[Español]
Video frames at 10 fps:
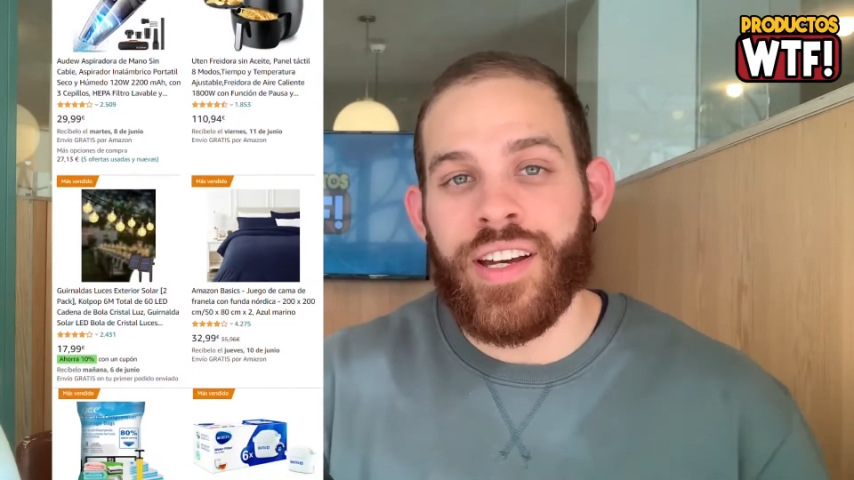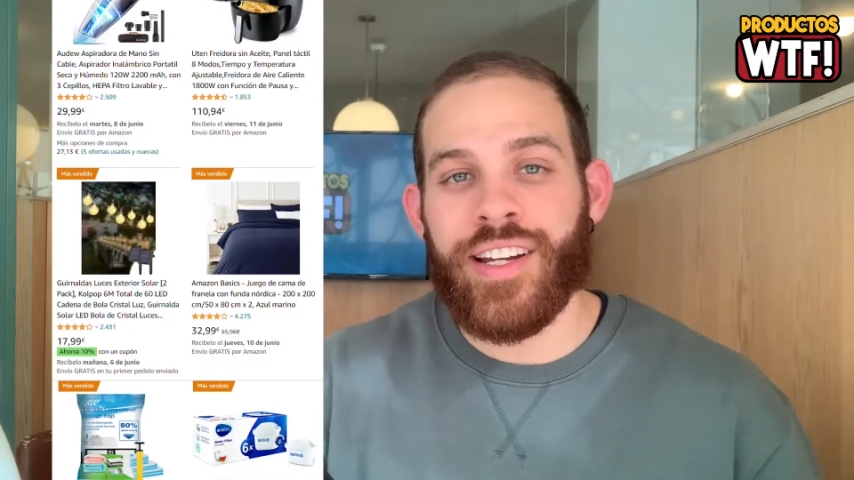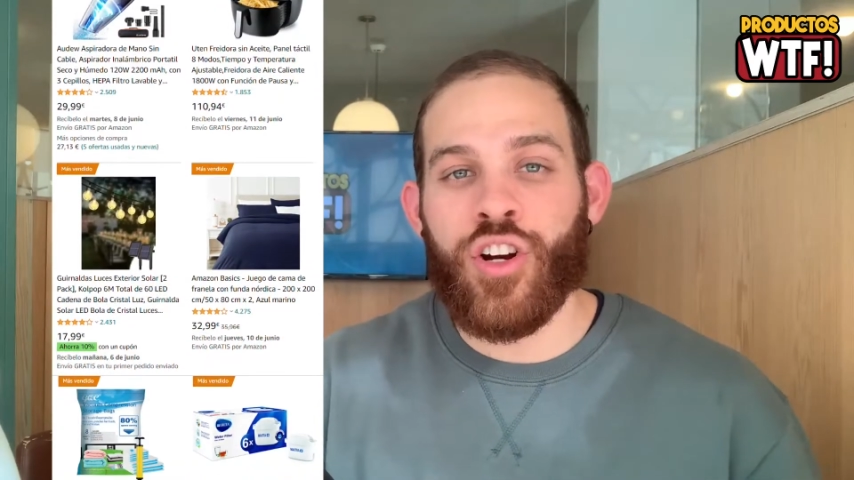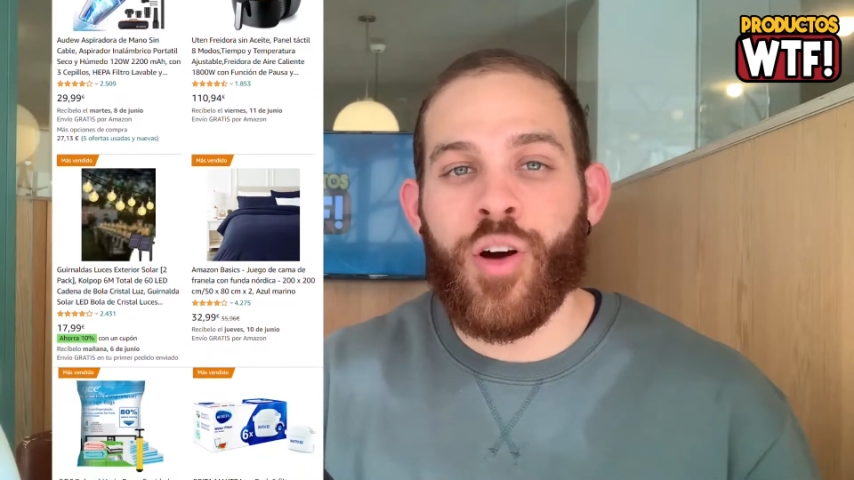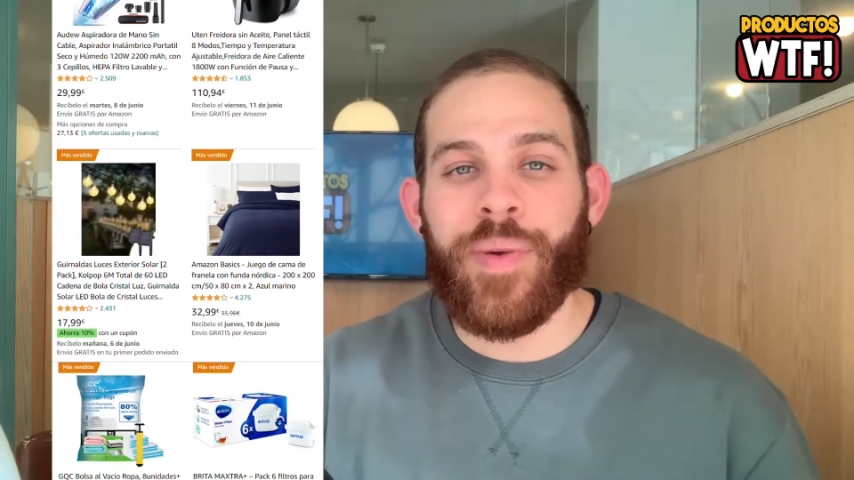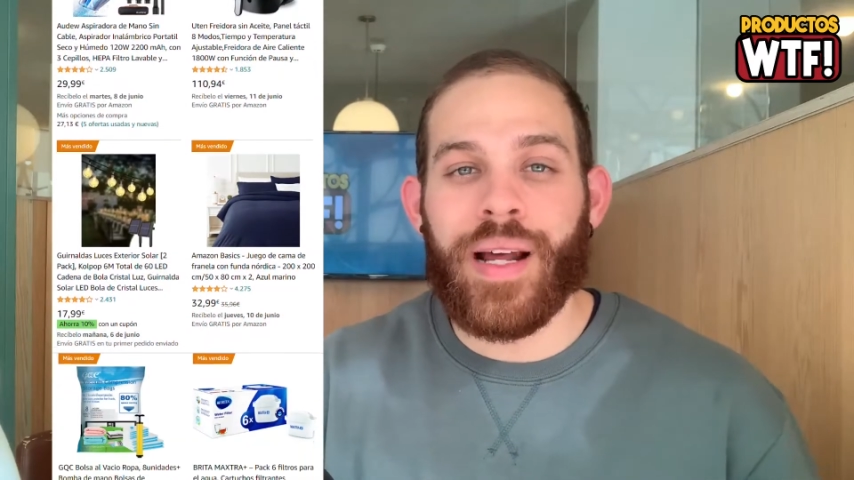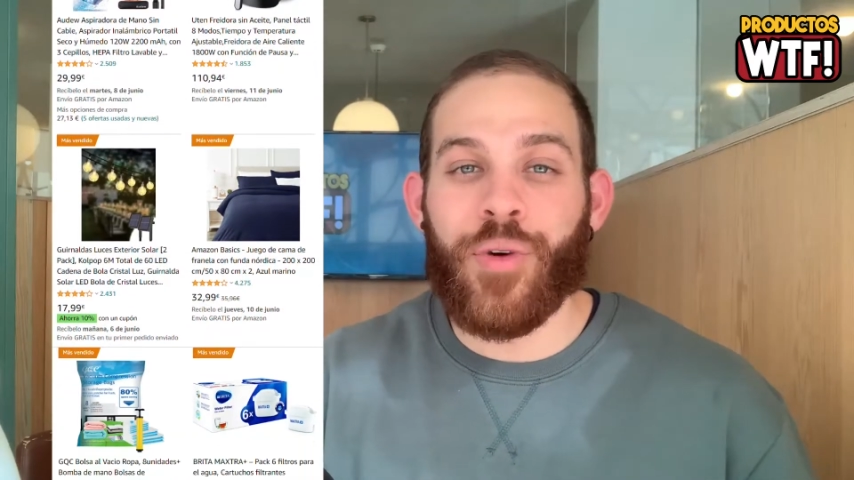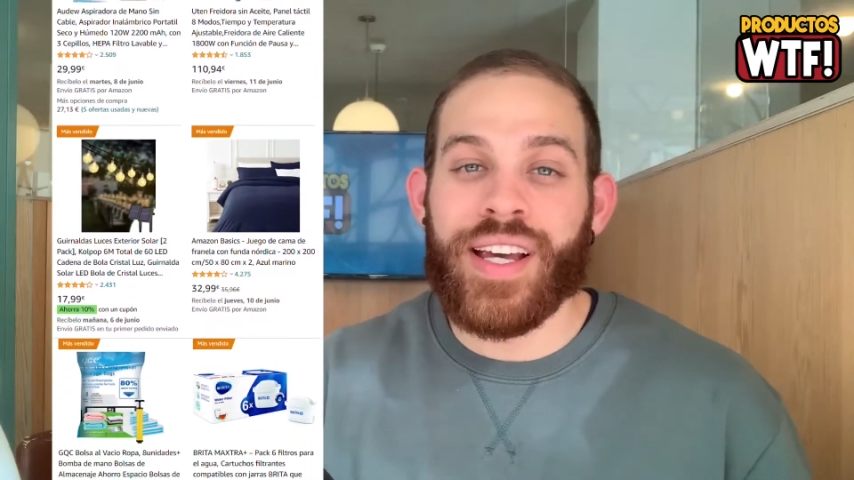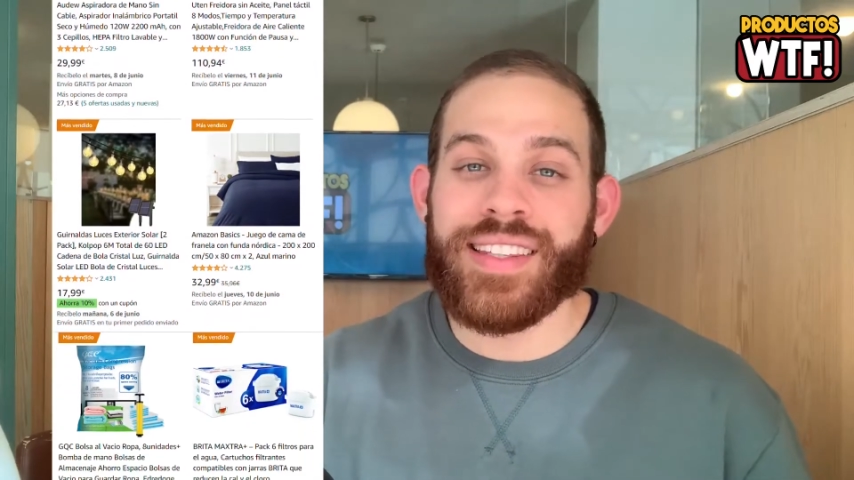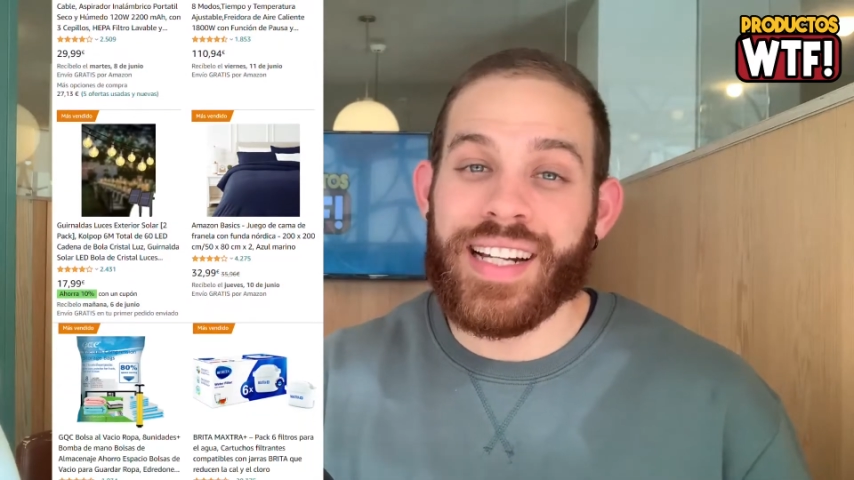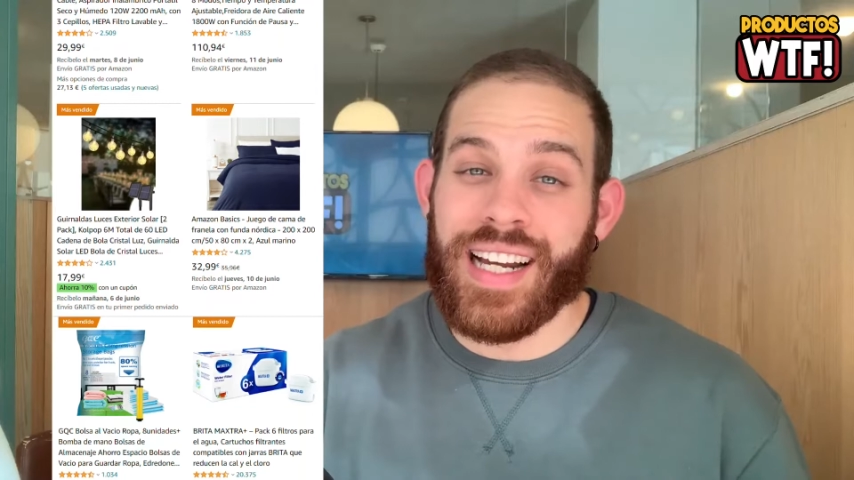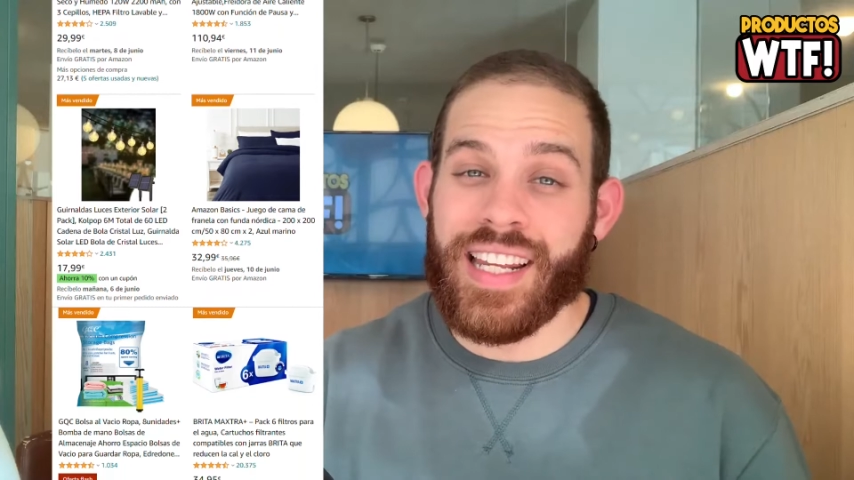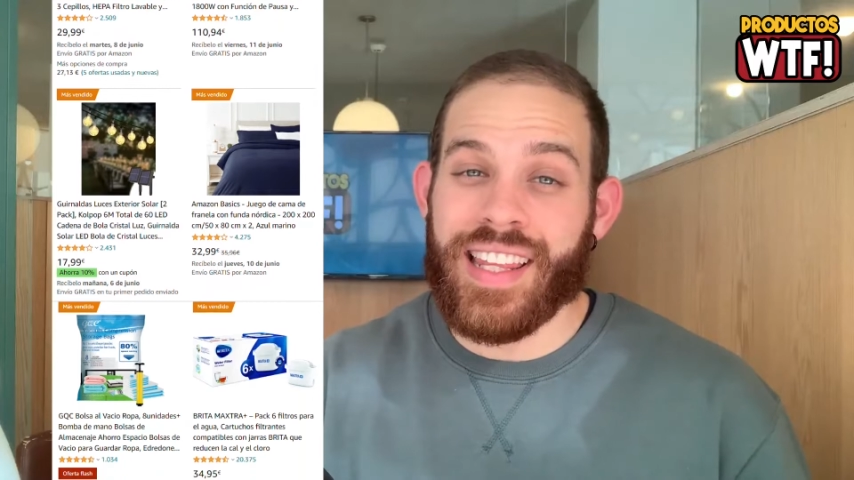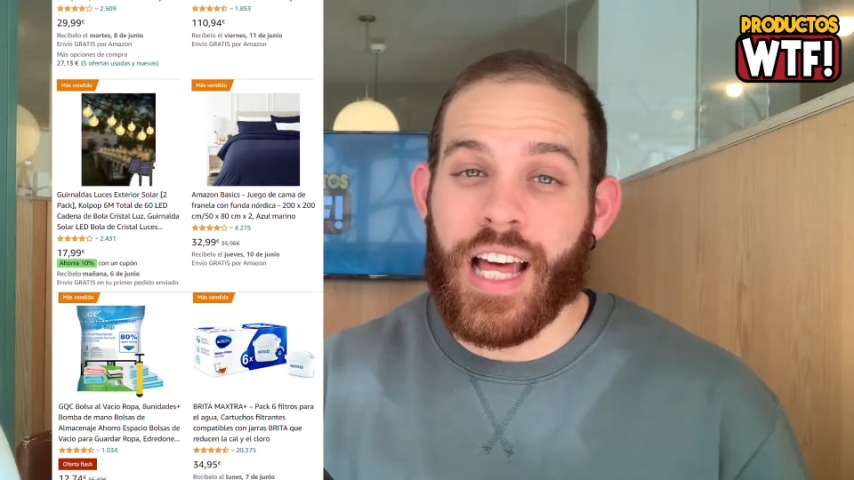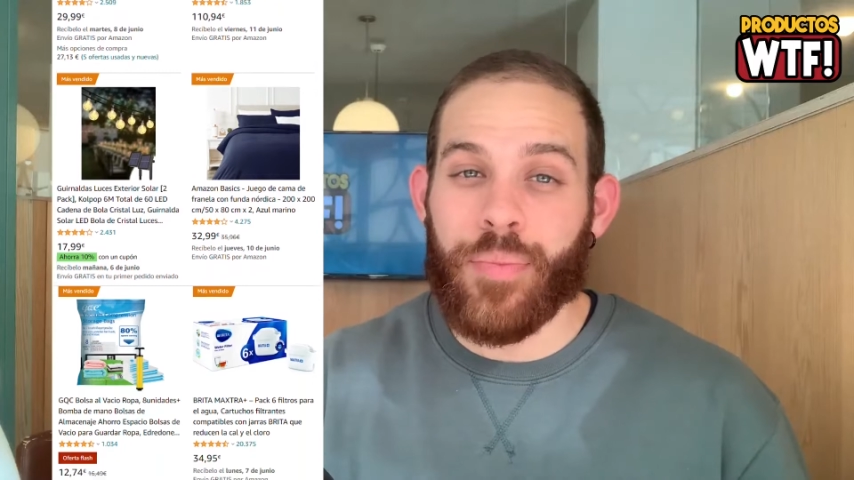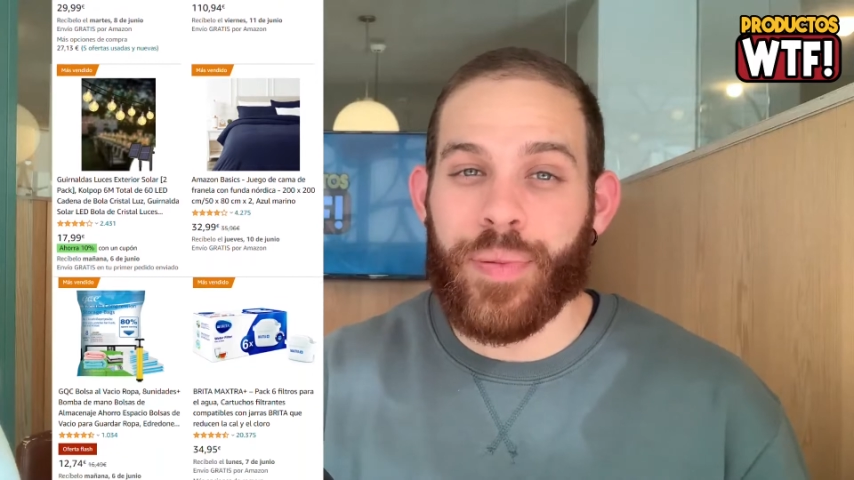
y los comparamos entre calidad,